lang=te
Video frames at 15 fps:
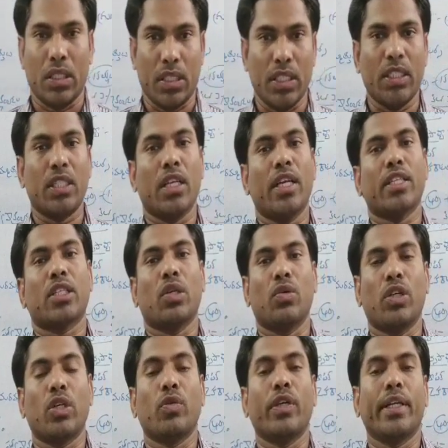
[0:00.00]
సిక్స్త్ క్లాస్లో
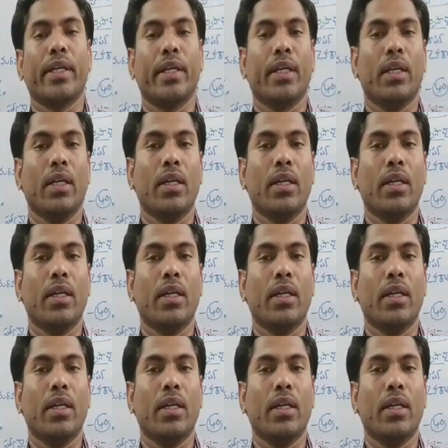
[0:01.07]
ఉన్నటువంటి